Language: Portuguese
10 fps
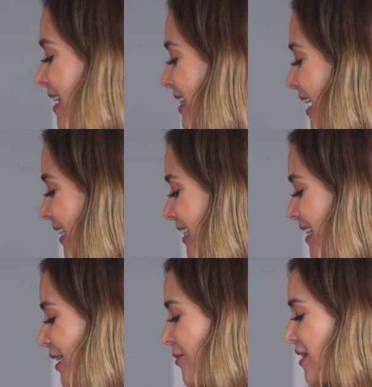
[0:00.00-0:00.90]
esse
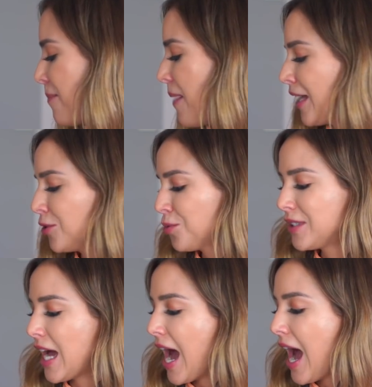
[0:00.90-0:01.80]
daqui, que é um sapato
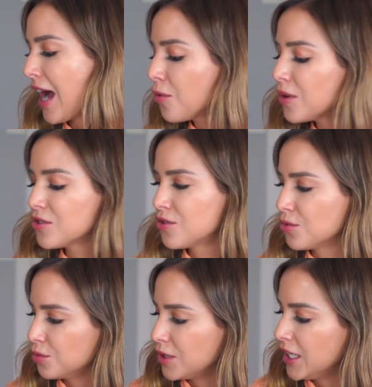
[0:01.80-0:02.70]
da
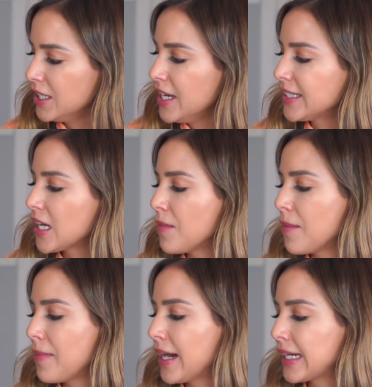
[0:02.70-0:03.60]
Aquazura, que é
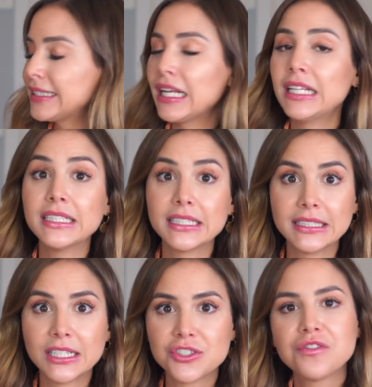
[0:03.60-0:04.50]
uma marca
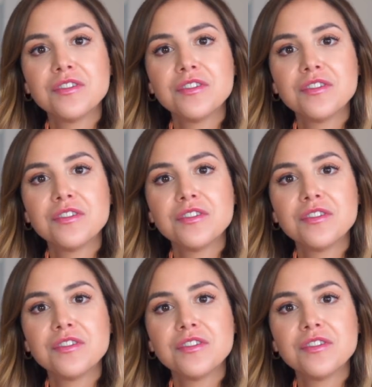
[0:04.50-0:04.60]
italiana de